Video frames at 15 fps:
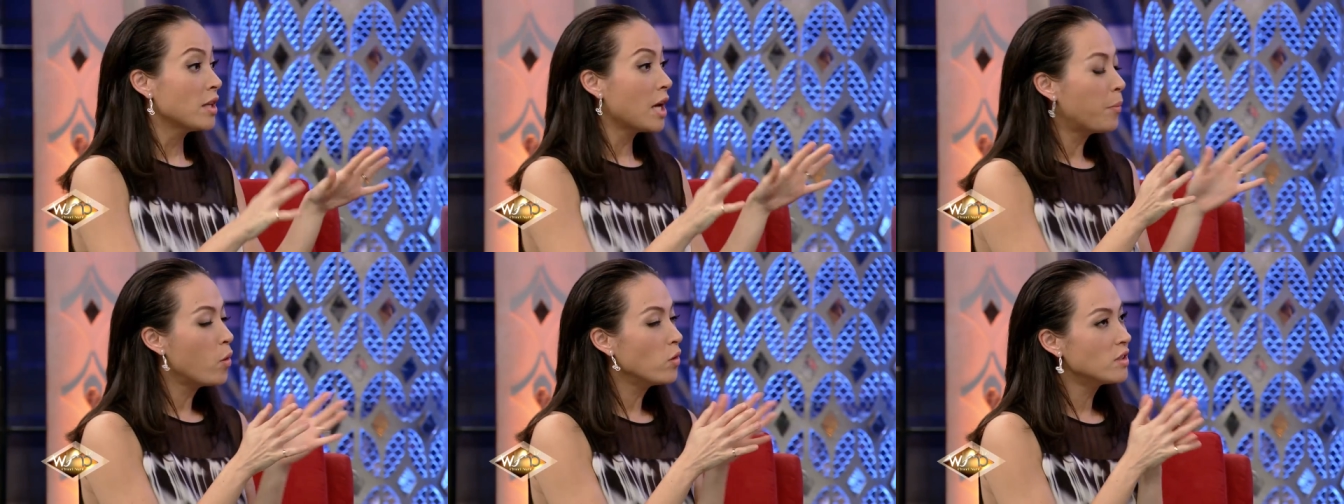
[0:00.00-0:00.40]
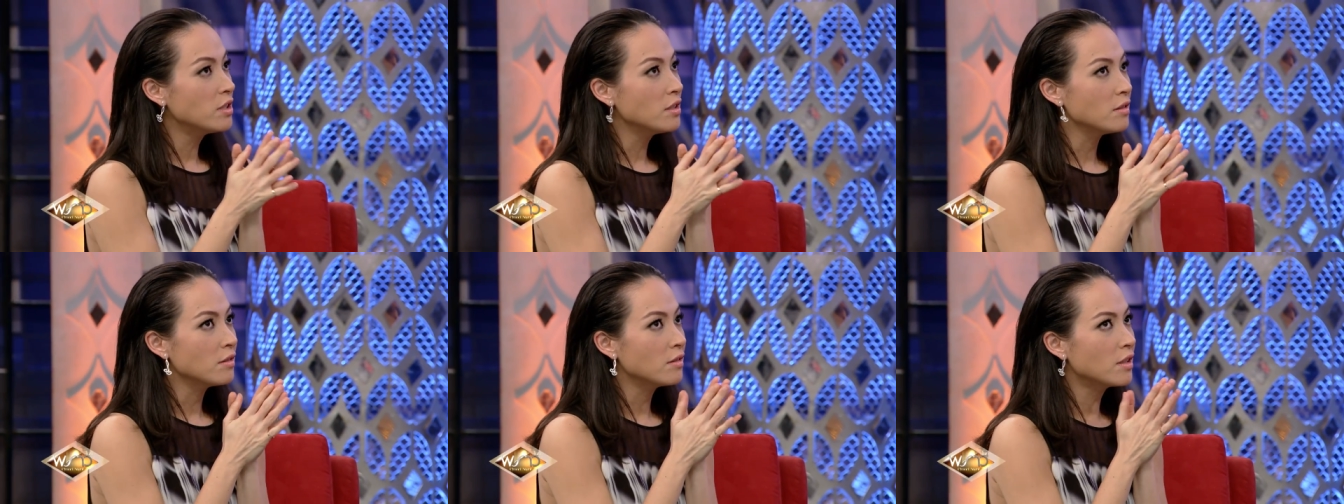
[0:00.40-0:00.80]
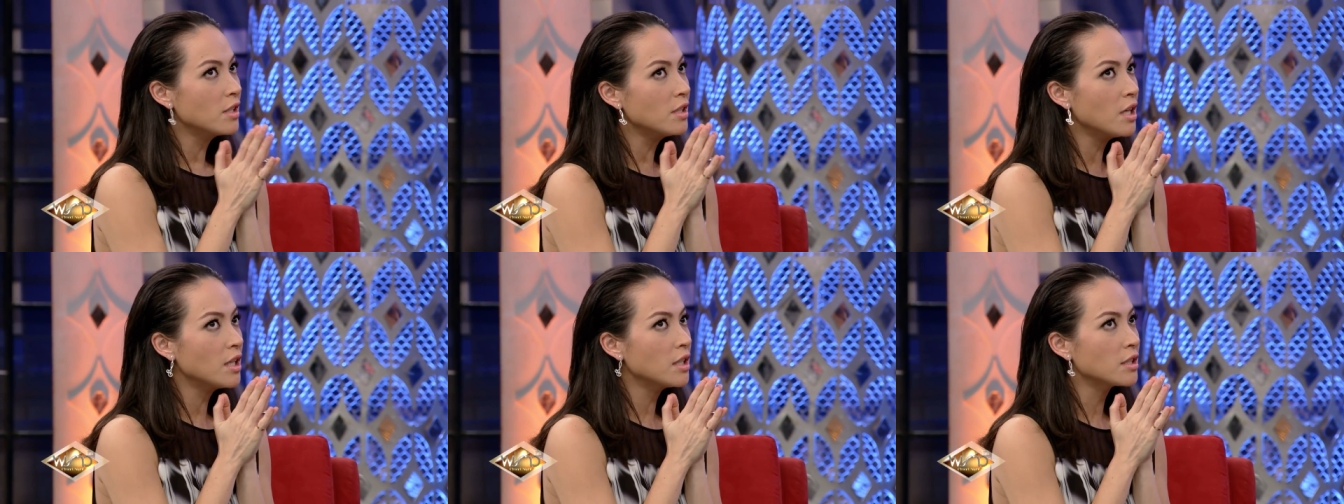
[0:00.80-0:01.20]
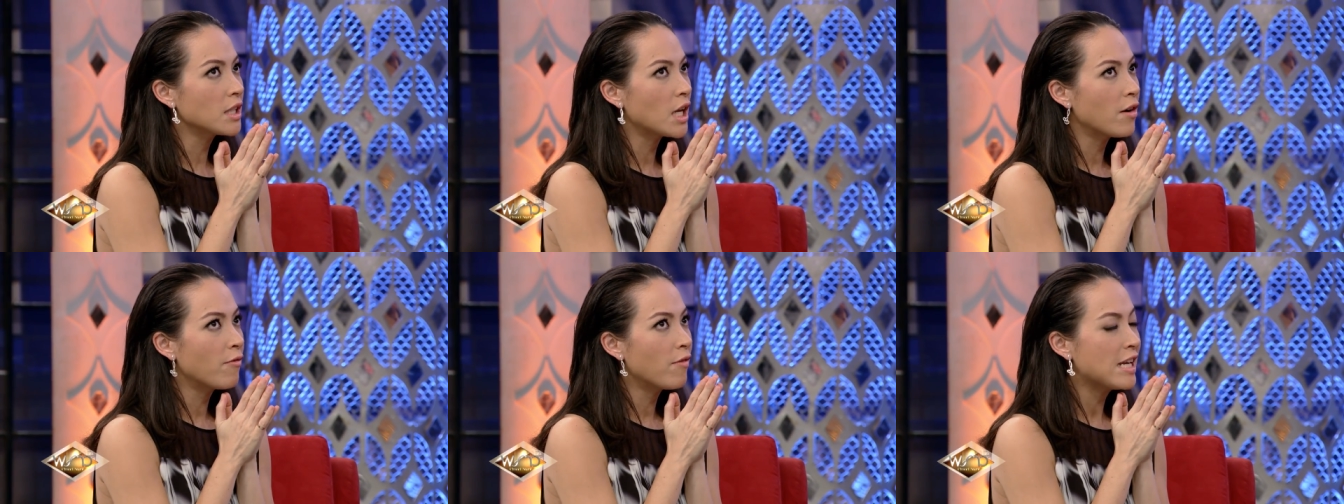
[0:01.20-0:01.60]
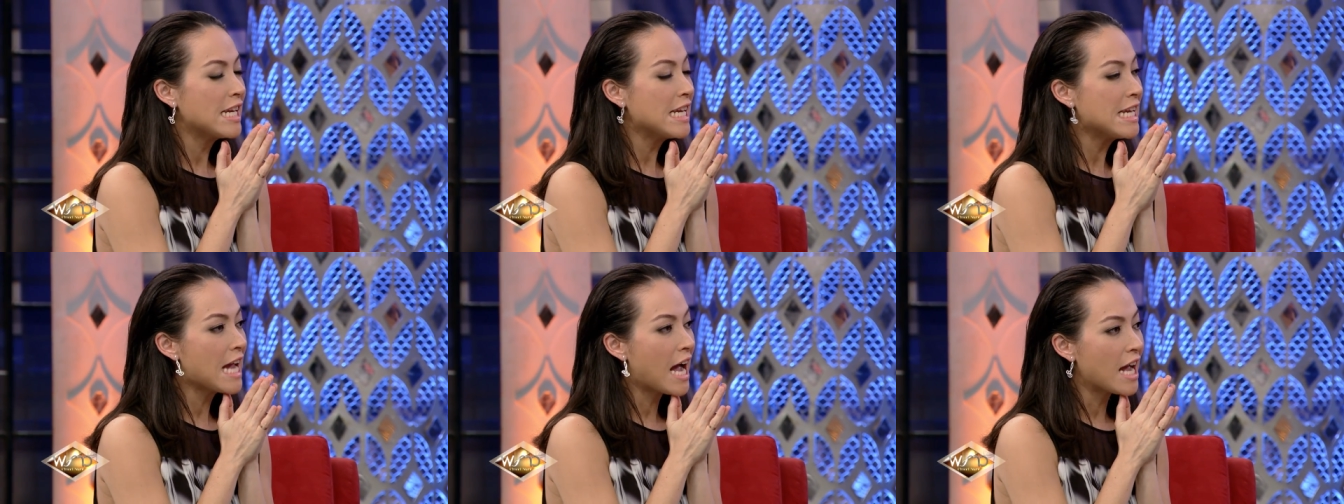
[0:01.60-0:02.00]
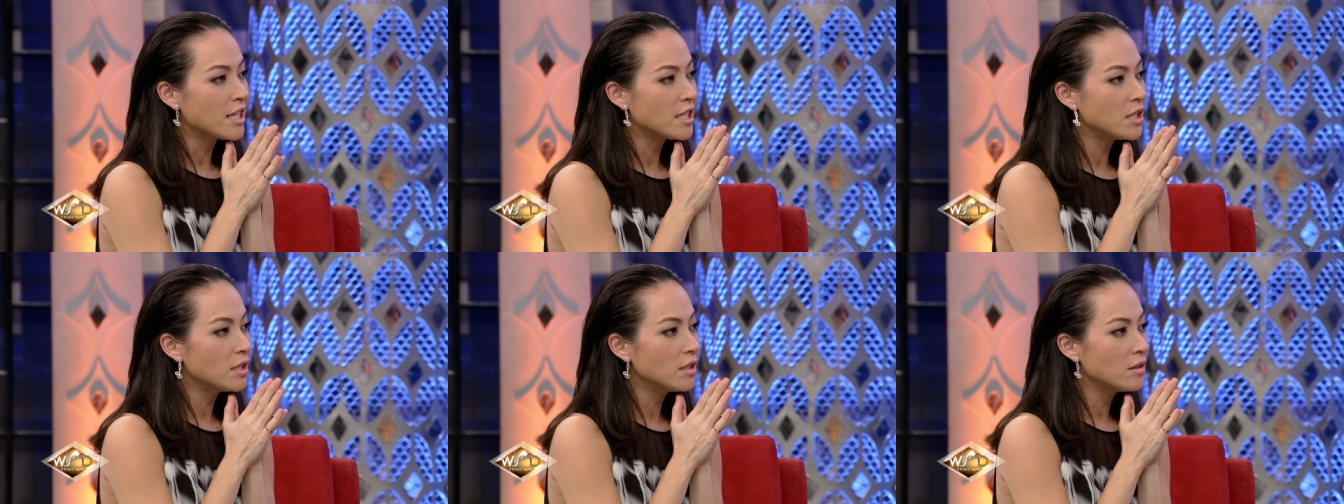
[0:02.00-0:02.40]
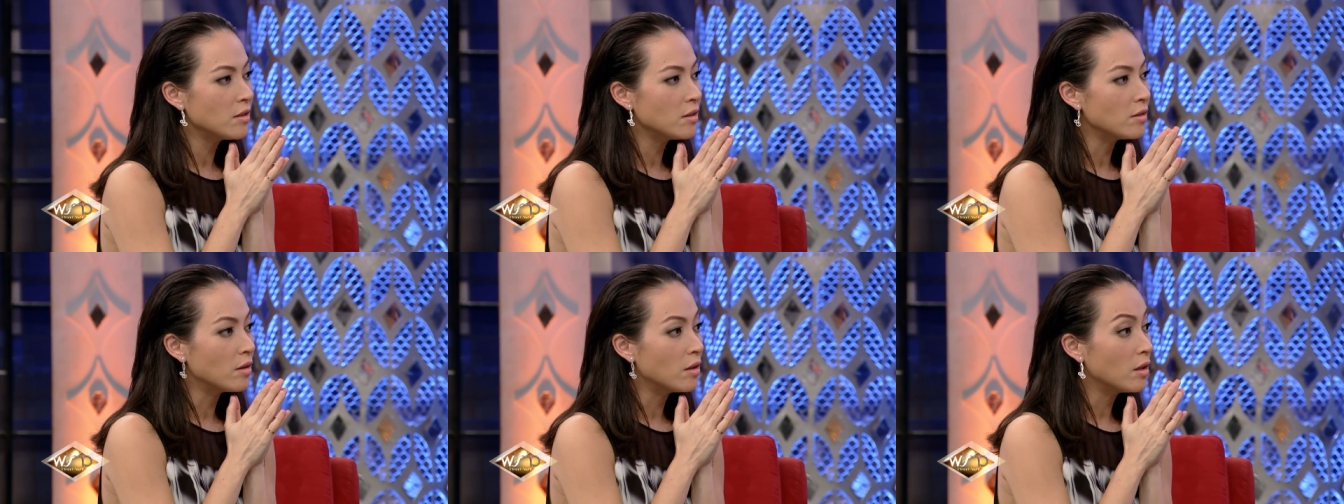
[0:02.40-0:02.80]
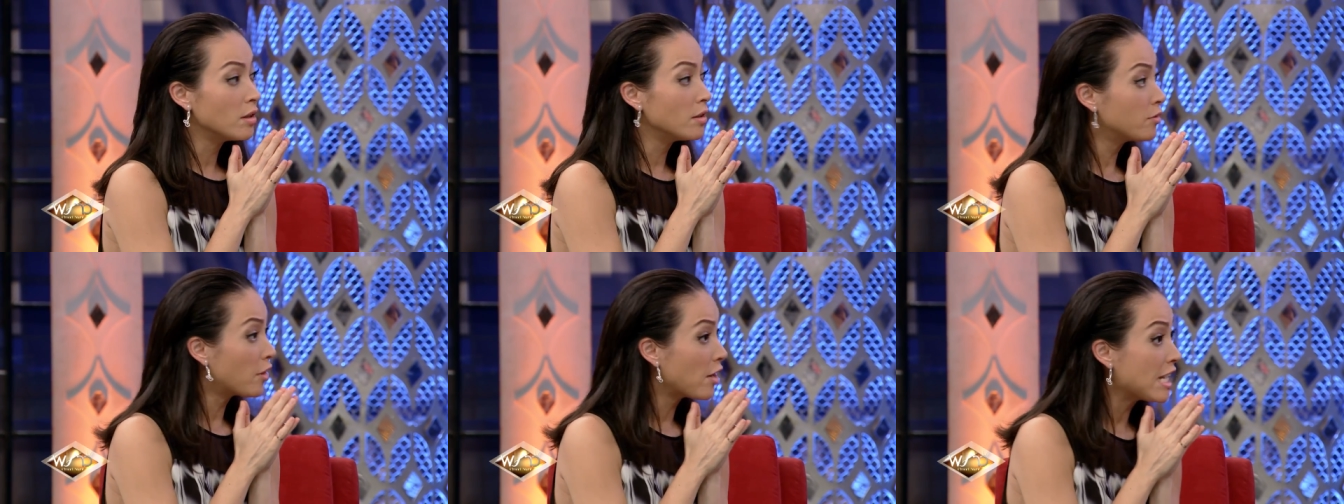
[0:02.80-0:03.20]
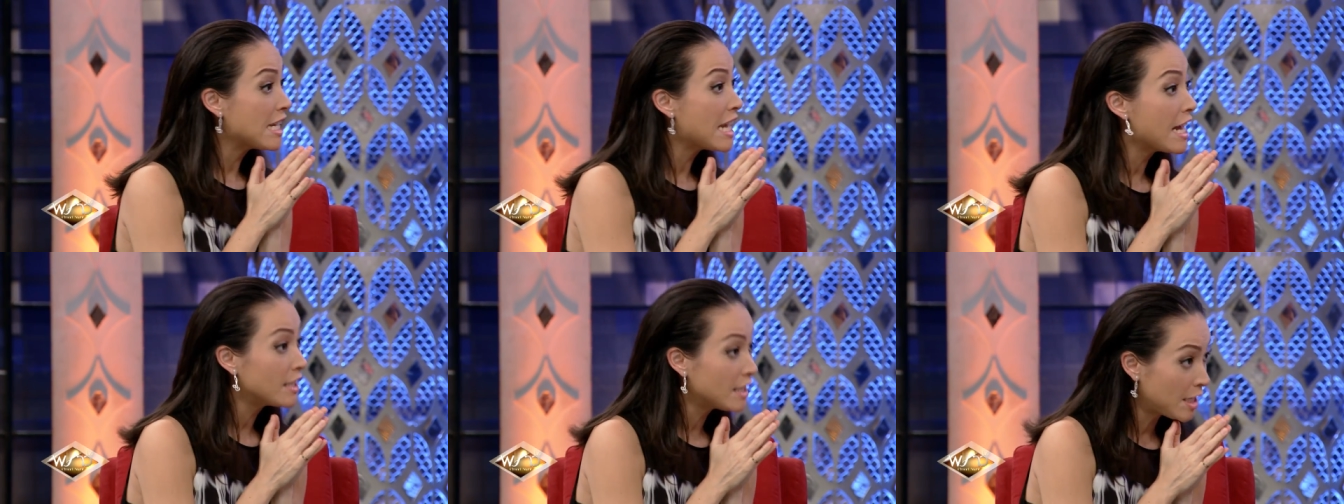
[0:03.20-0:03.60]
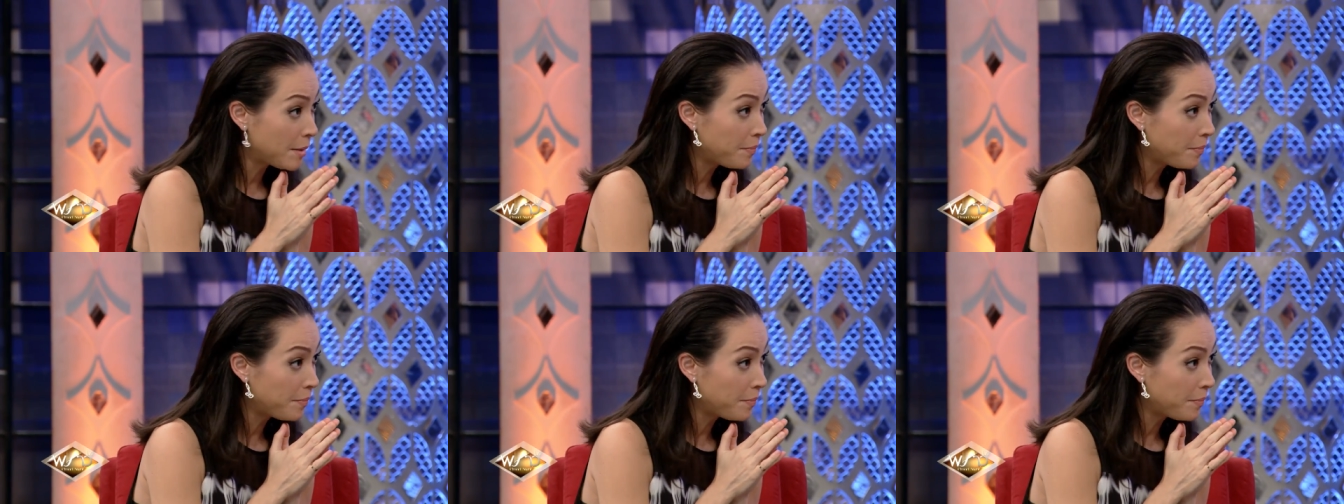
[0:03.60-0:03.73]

ถ้าพูดถึงเรื่องนะวนิยายชื่อตรีเนตรทิ